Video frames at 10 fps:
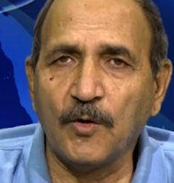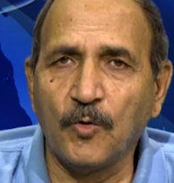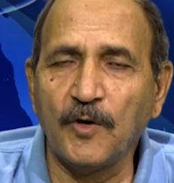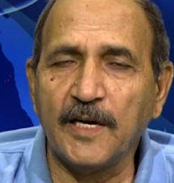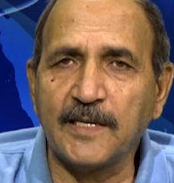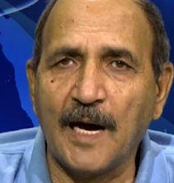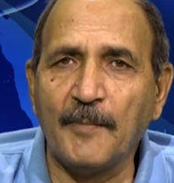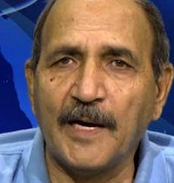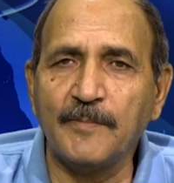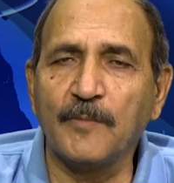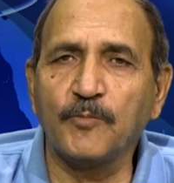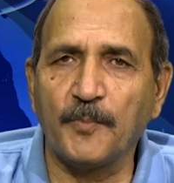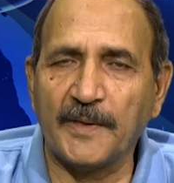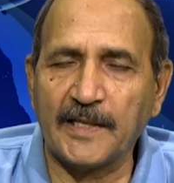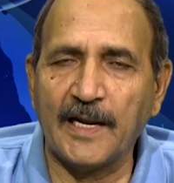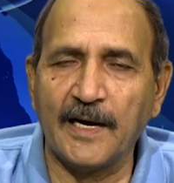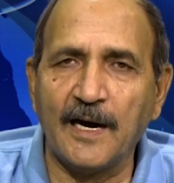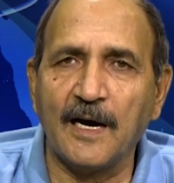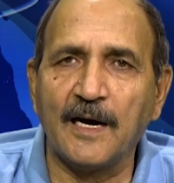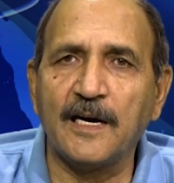कल होंगे इस्लामाबाद में अब तो पता
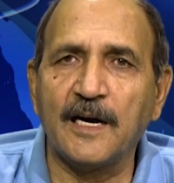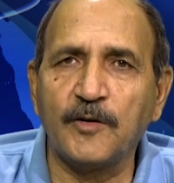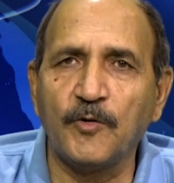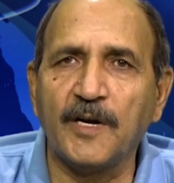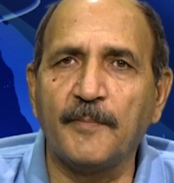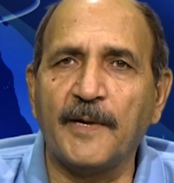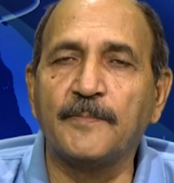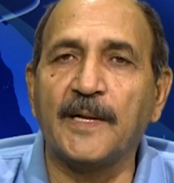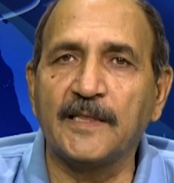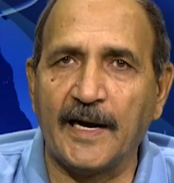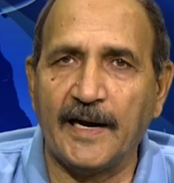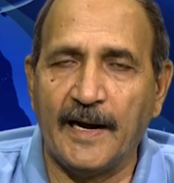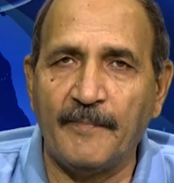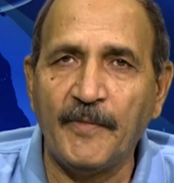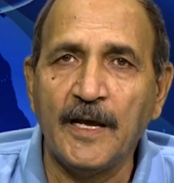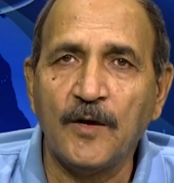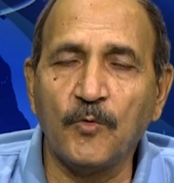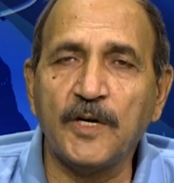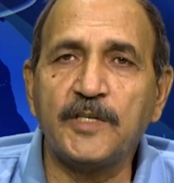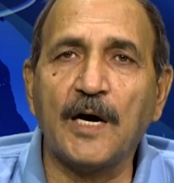लगेगा कल इकट्ठे होने के बाद बनता क्या है
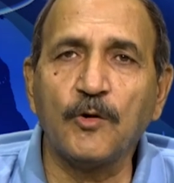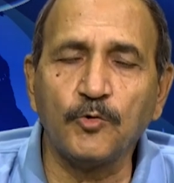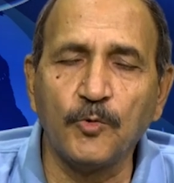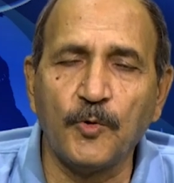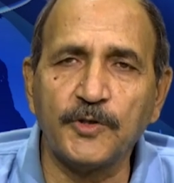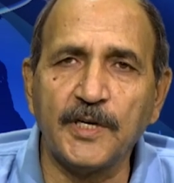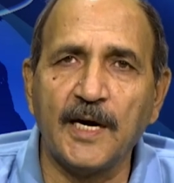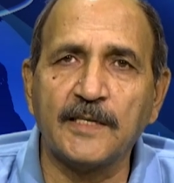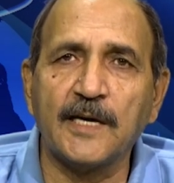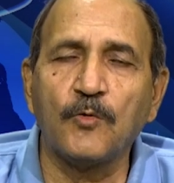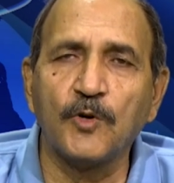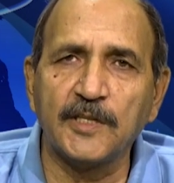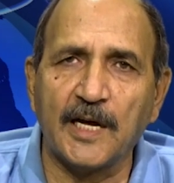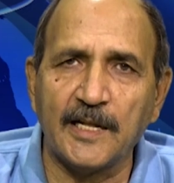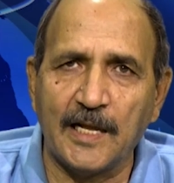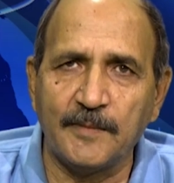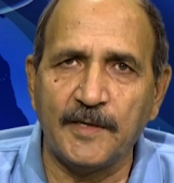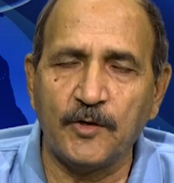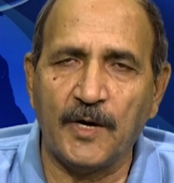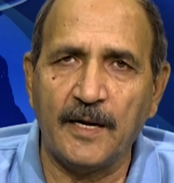उनके चारों सूबों से हज़ारों की तादाद
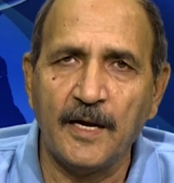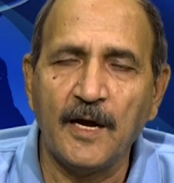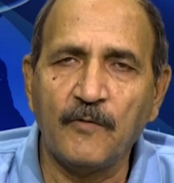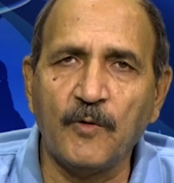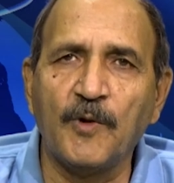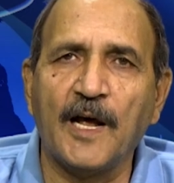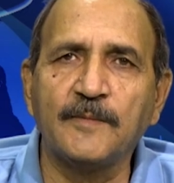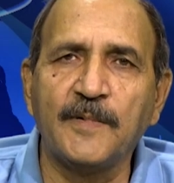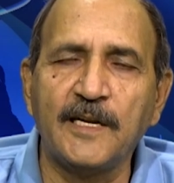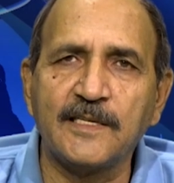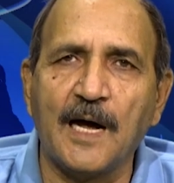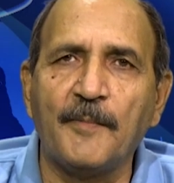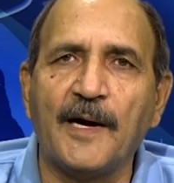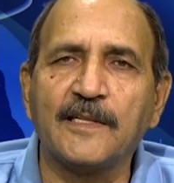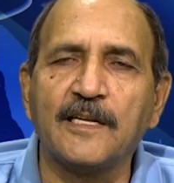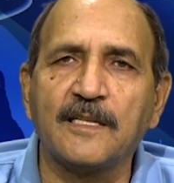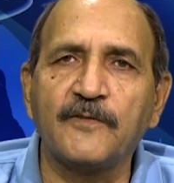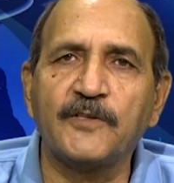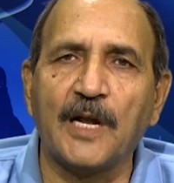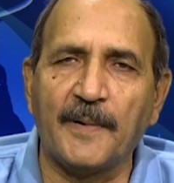में जो है वो मुलाजमीन इस्लामाबाद की तरफ
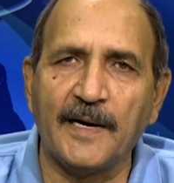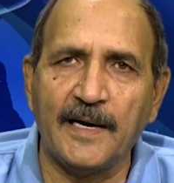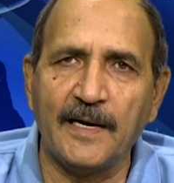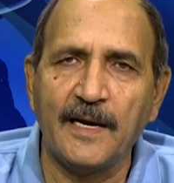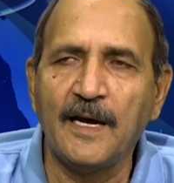चल पड़े हैं